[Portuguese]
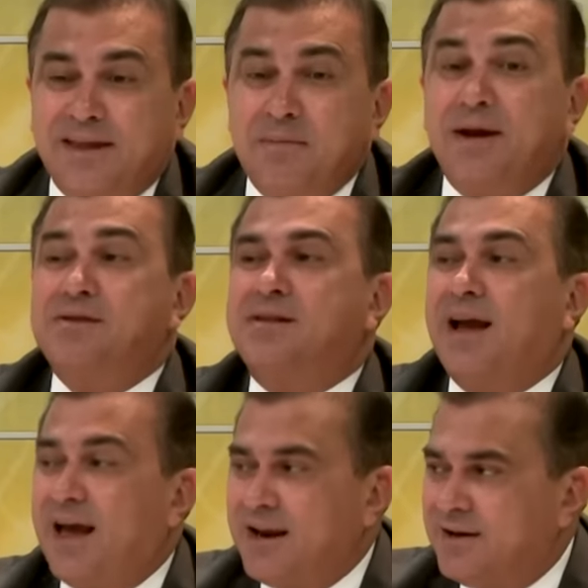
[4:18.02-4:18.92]
até mais
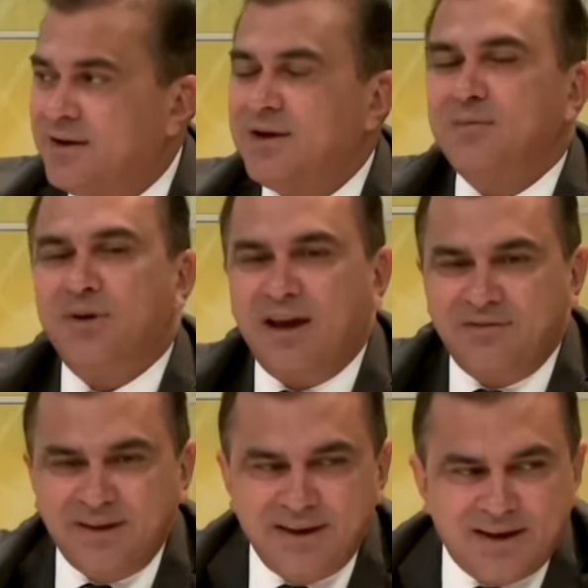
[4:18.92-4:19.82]
cara, porque
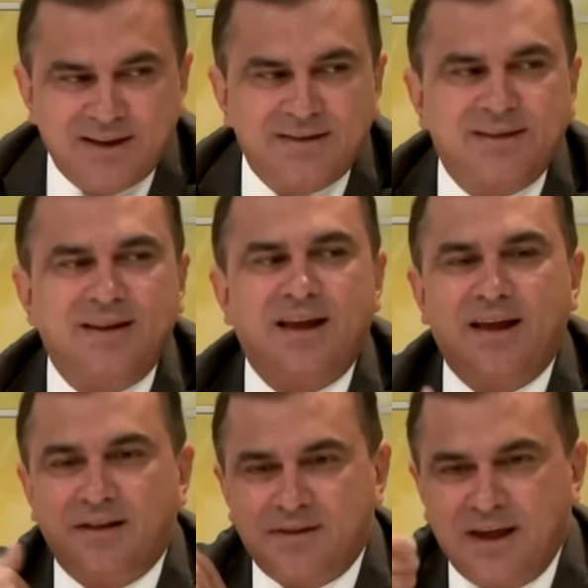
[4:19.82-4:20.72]
haveria que
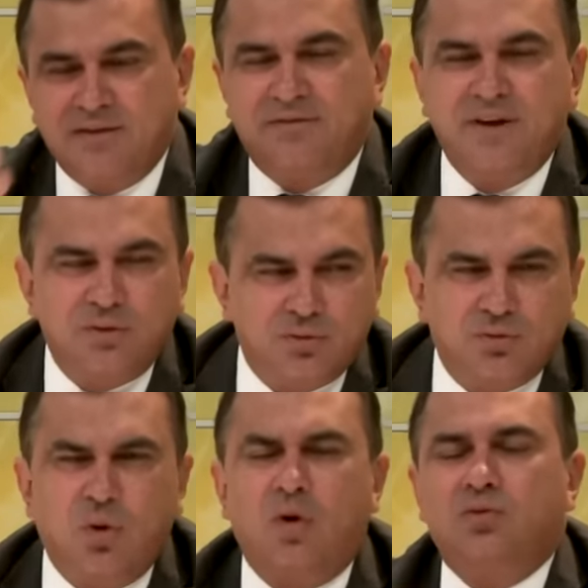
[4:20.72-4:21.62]
ter, ser refeito
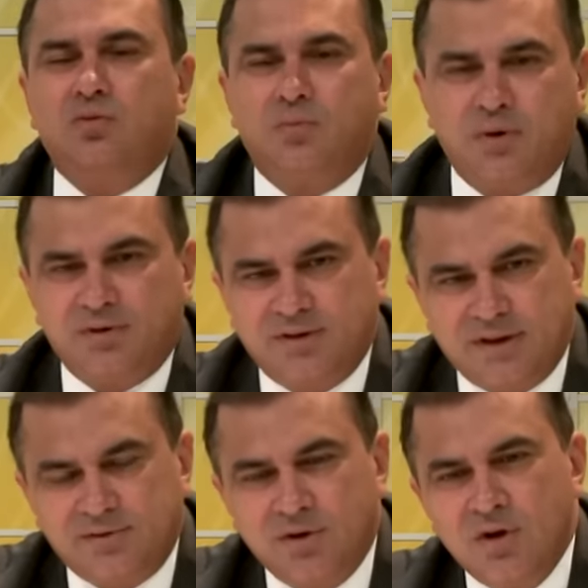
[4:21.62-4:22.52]
todo o
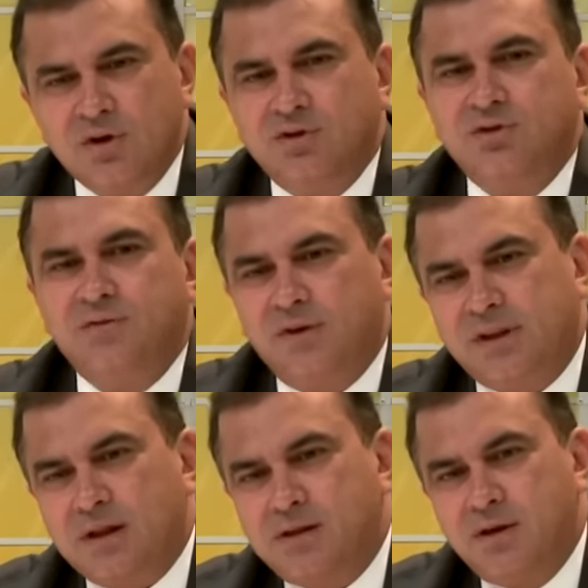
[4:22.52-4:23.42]
processo de
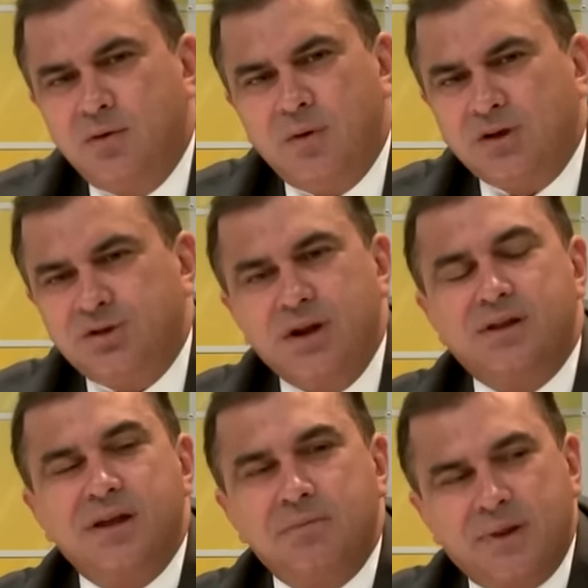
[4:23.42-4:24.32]
votação. Eu acho que
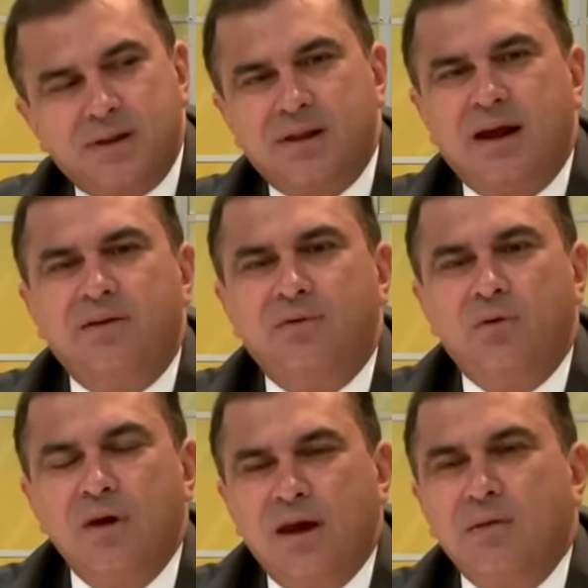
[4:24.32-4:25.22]
isso é
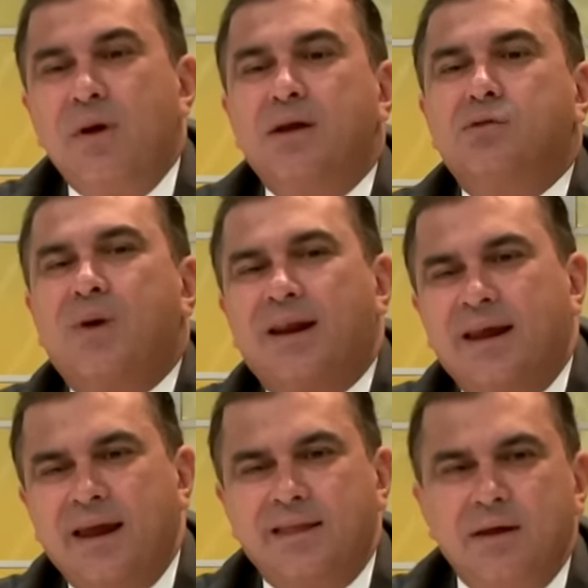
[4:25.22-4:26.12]
impensável, é mais um
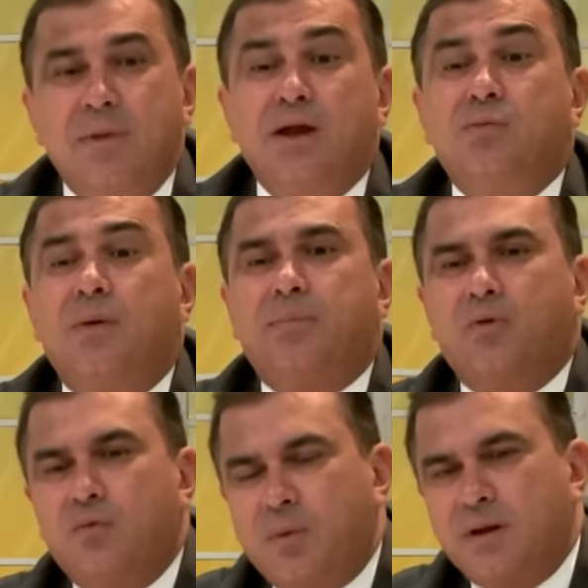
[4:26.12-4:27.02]
alerta, é mais uma
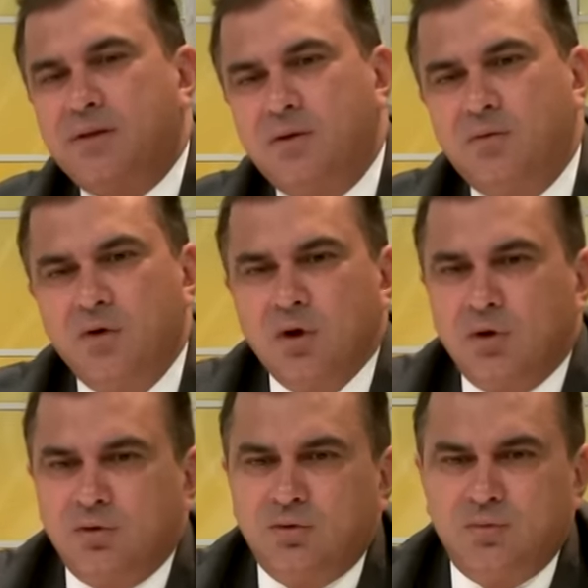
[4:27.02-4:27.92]
preocupação
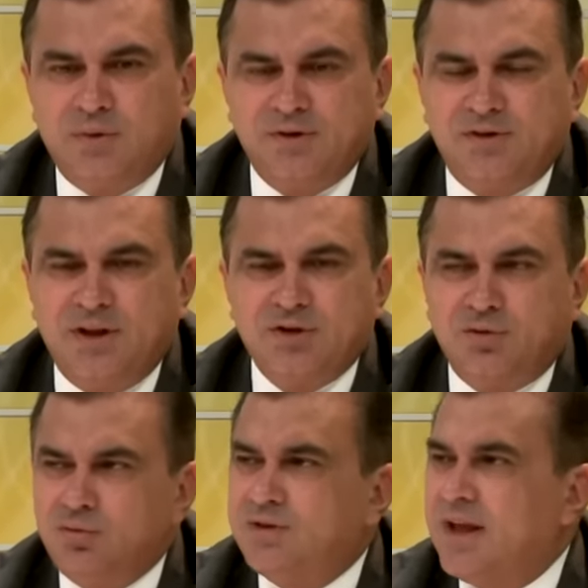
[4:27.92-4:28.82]
do
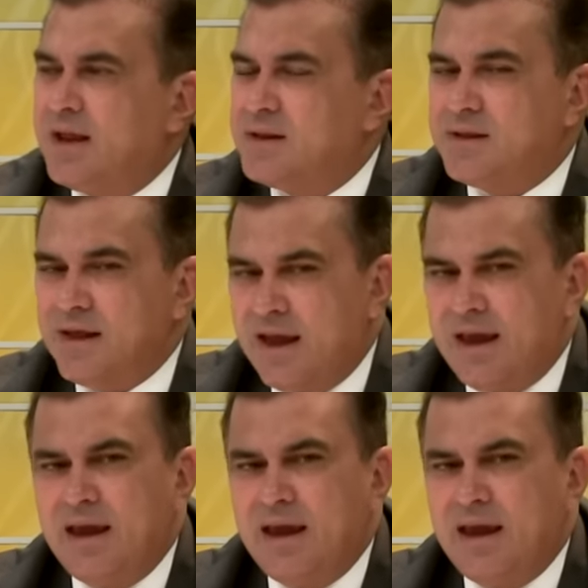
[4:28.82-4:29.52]
presidente do TSE.